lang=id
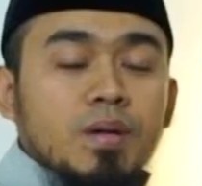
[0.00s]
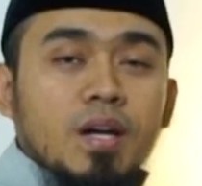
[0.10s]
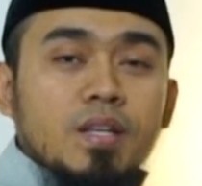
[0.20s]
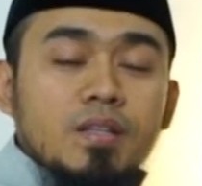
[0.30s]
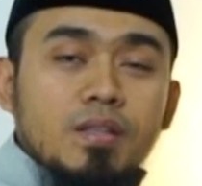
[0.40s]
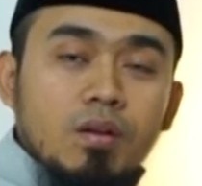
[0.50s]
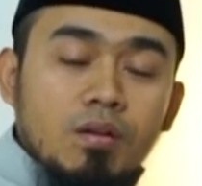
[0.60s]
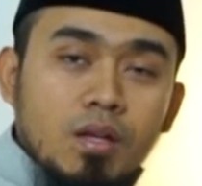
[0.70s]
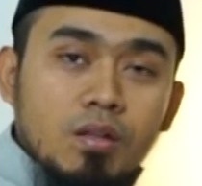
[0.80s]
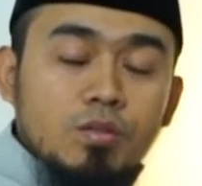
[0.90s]
maka
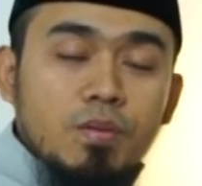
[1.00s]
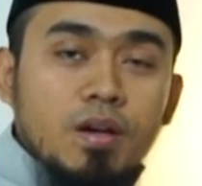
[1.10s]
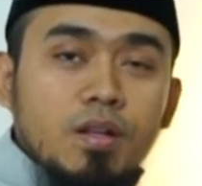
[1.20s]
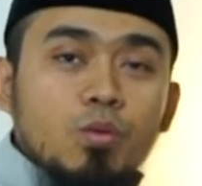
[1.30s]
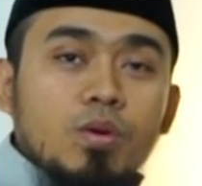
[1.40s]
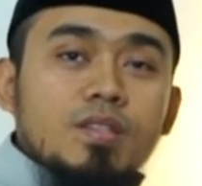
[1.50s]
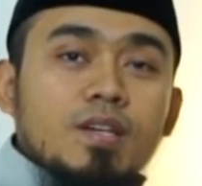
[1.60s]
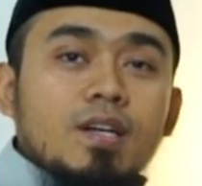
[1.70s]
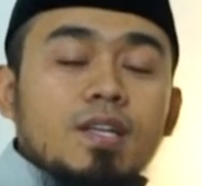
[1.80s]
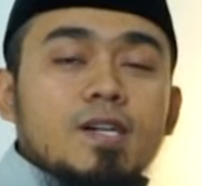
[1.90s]
oleh Allah Subhanahu wa
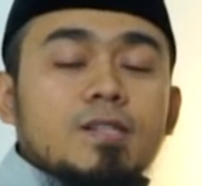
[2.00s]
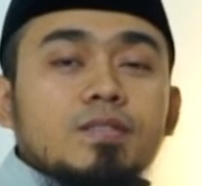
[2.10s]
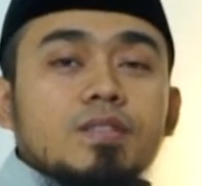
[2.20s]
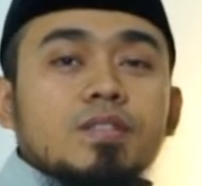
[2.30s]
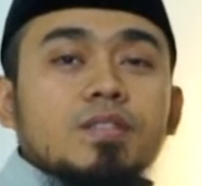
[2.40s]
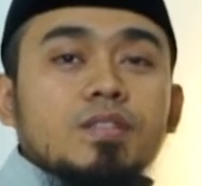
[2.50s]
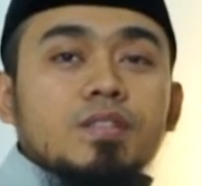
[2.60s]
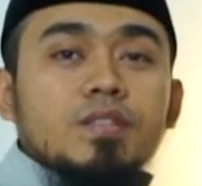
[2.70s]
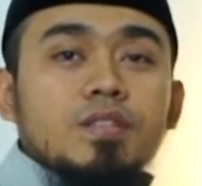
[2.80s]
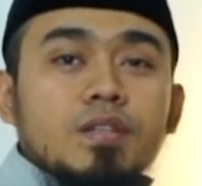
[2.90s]
taala
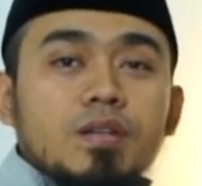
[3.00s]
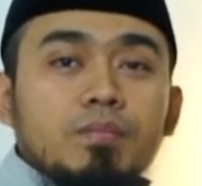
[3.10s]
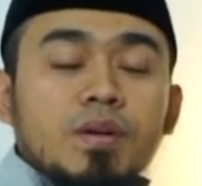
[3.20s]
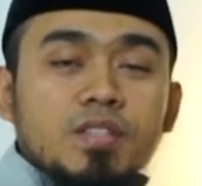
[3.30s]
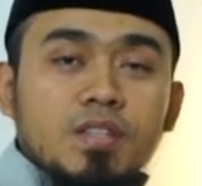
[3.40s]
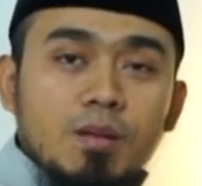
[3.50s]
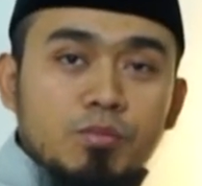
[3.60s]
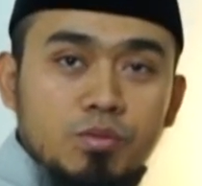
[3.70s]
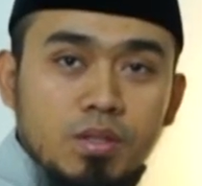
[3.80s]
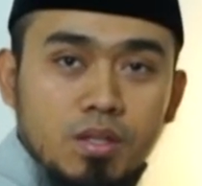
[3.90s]
di masih dalam
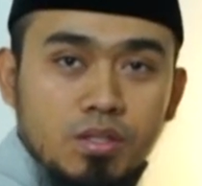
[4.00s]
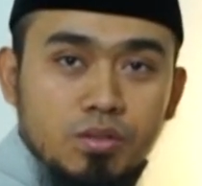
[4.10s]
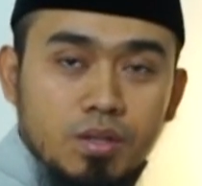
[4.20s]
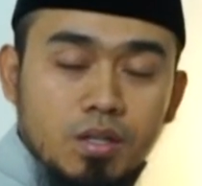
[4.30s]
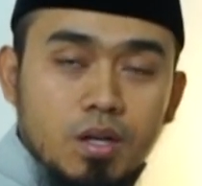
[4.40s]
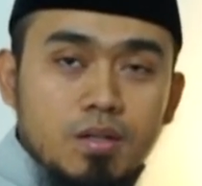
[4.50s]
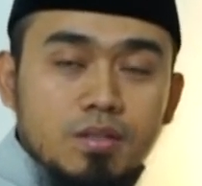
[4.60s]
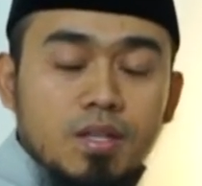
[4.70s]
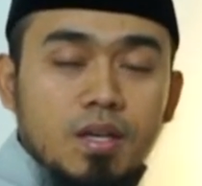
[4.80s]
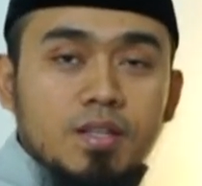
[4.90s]
surat
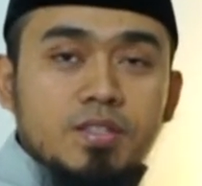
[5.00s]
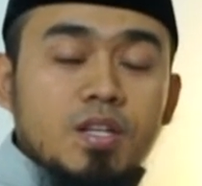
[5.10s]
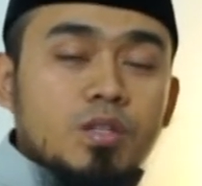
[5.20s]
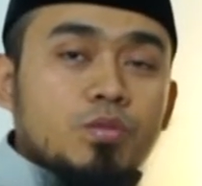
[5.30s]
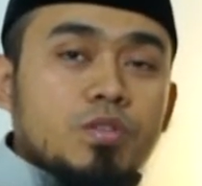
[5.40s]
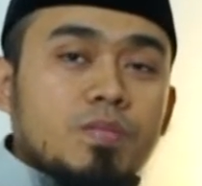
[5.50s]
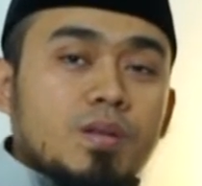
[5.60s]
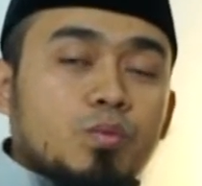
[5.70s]
Asy-Syu'ara di ayat 198